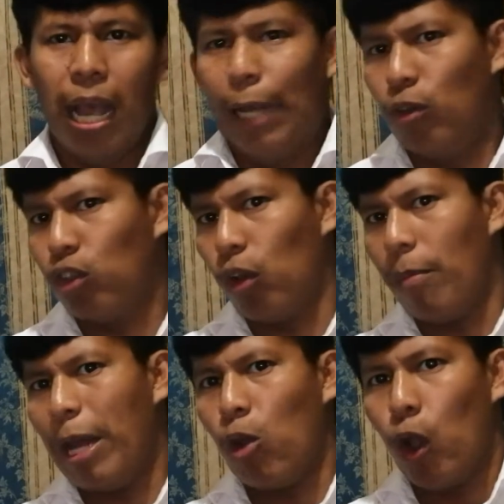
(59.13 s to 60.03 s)
a nuestro
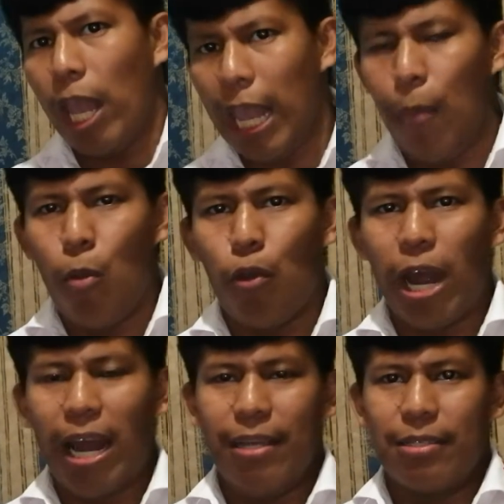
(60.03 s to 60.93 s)
hermano Evo
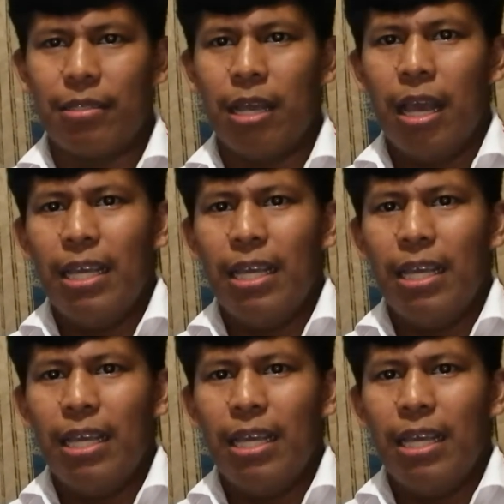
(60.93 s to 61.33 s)
Morales